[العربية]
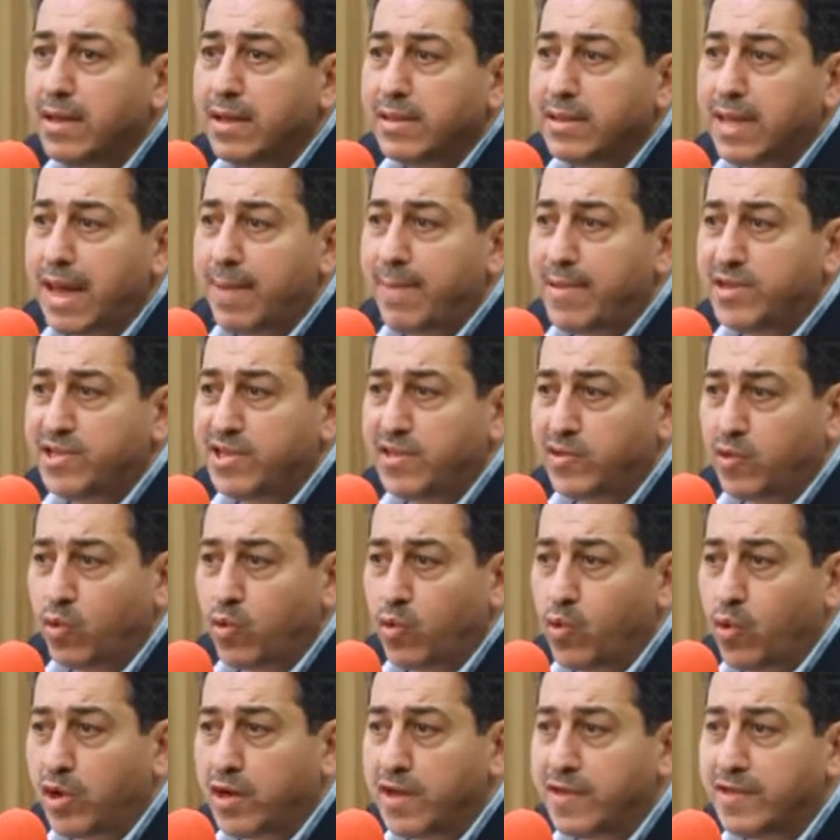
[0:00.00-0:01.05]
تاع مجلس
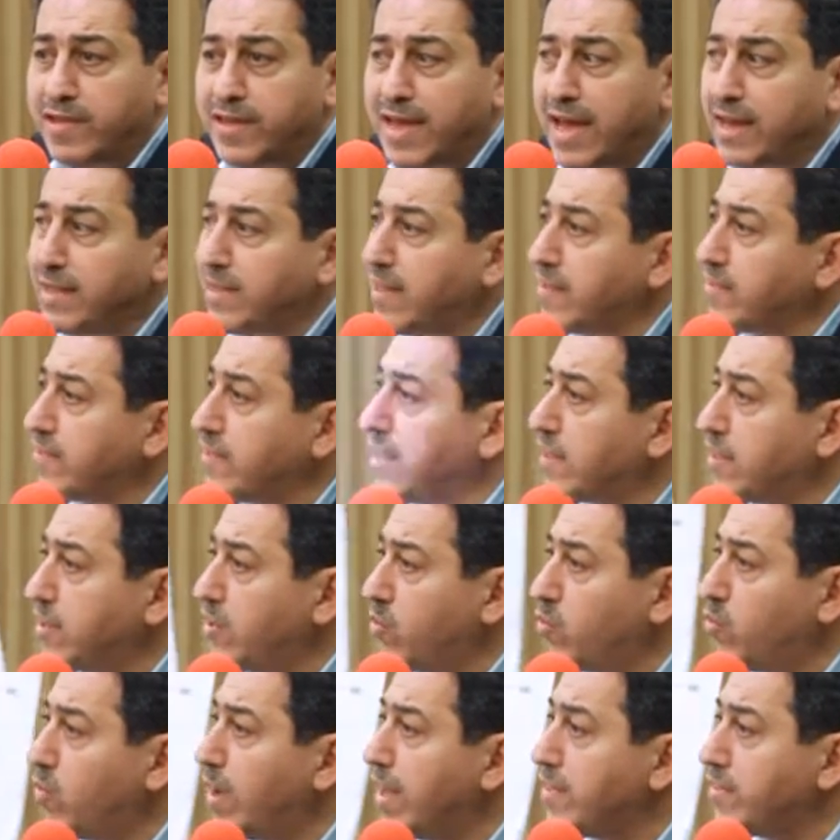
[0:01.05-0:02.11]
حقوق الإنسان
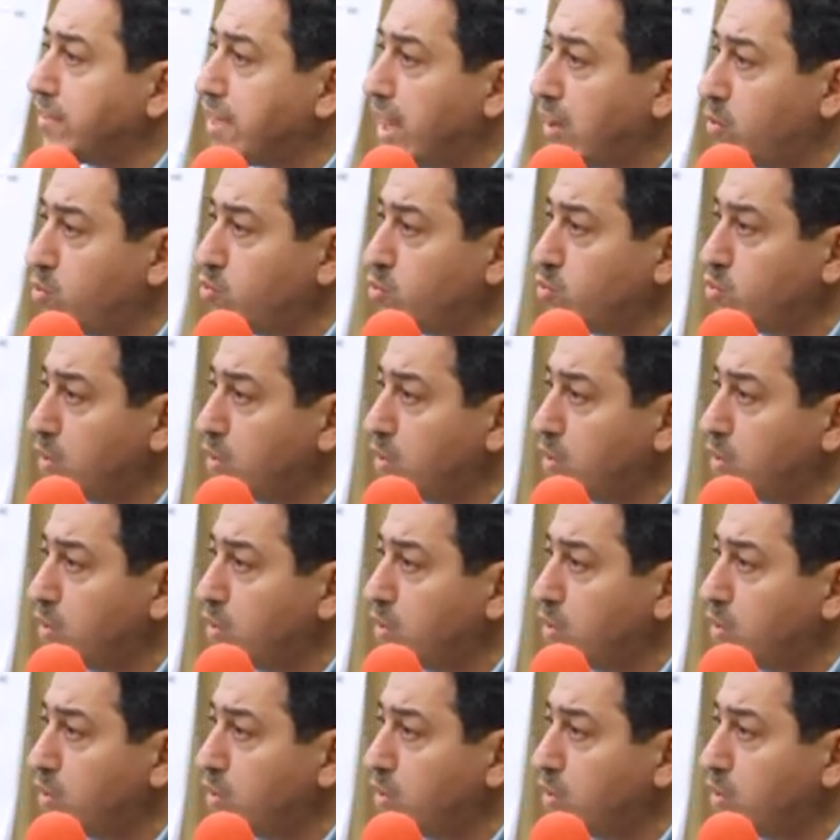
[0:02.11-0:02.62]
تستطيعوا أن تعودوا